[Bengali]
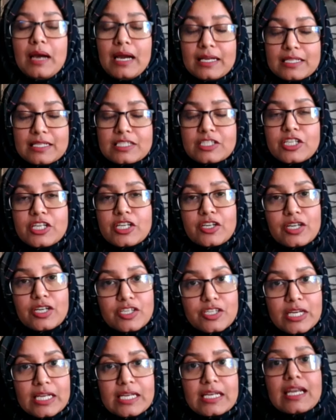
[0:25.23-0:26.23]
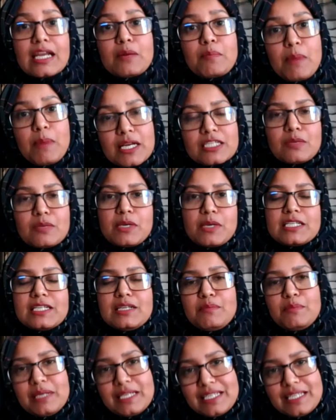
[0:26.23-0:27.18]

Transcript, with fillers: আইএলস জেনারেল ট্রেনিং এর পাশাপাশি